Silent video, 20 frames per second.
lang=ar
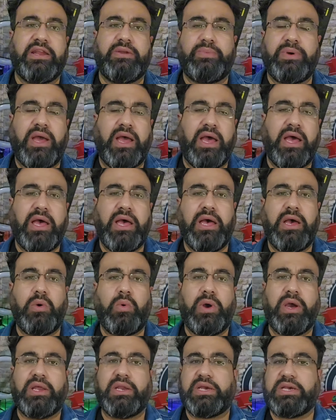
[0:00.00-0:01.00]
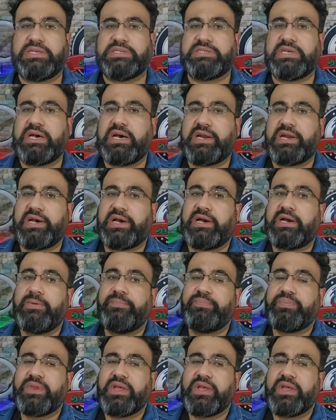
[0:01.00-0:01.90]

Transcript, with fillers: أربعة وهالخسارة